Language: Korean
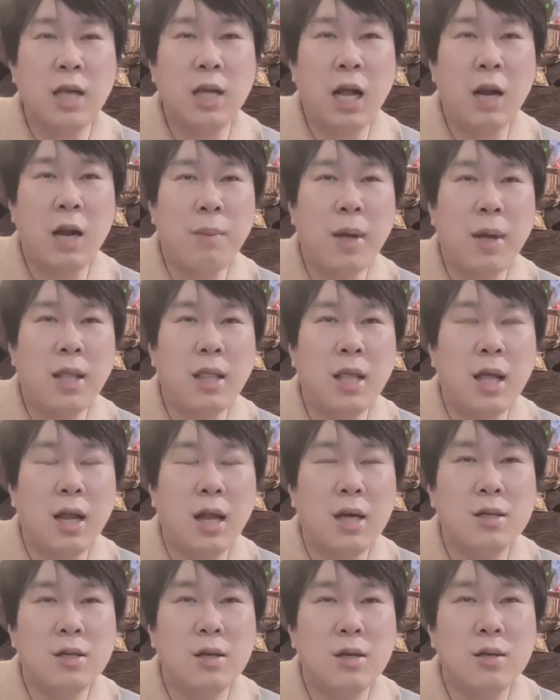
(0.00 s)
잘
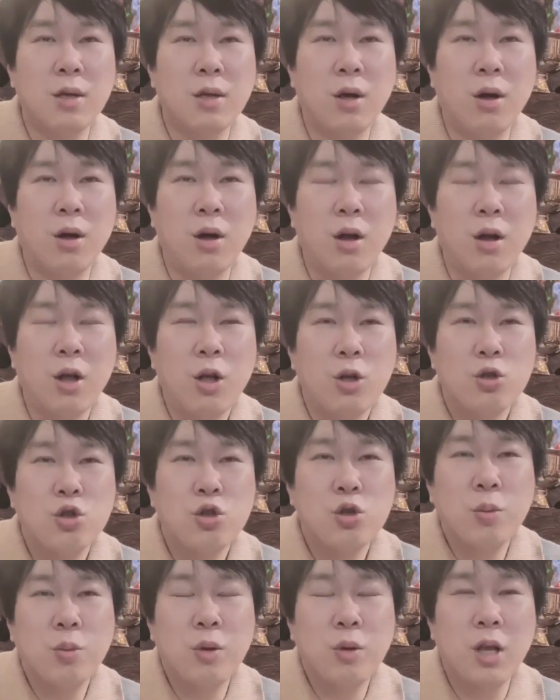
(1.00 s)
판단하셔서
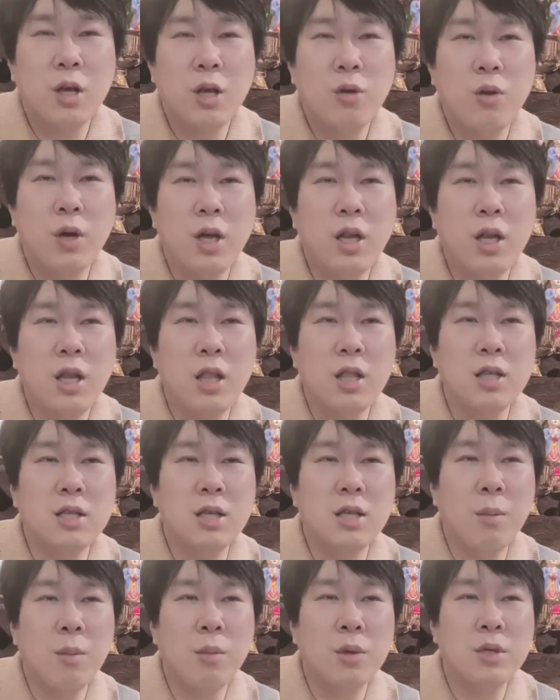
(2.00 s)
주변에 귀인
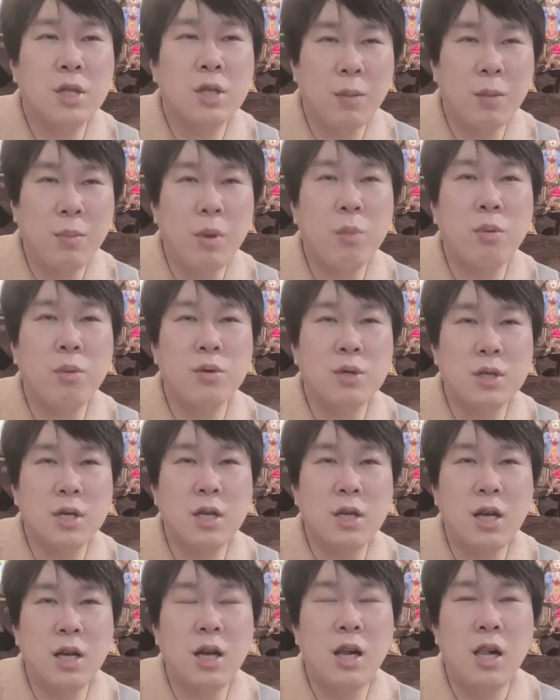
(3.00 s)
있는지 한번
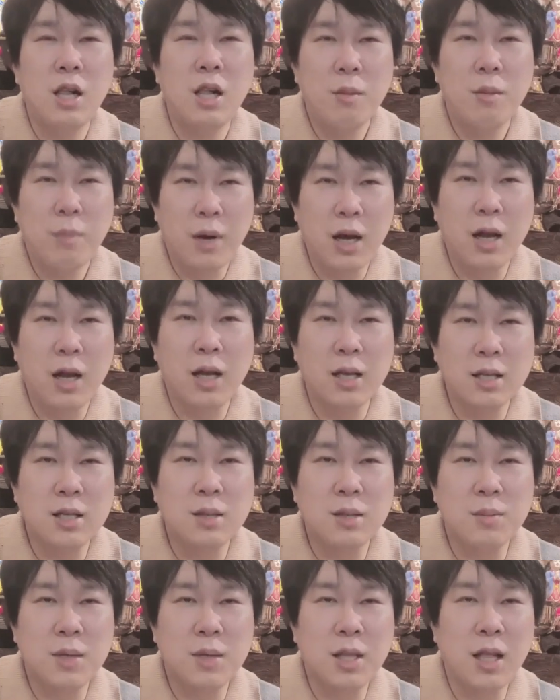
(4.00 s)
살펴보시기를
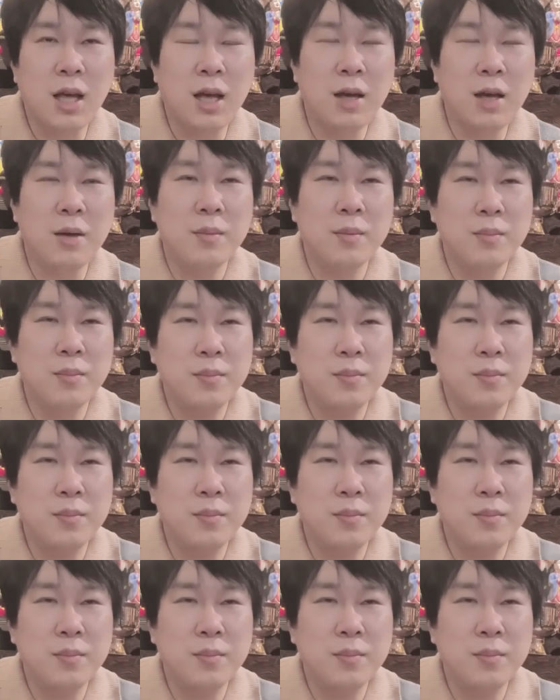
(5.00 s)
바라겠습니다.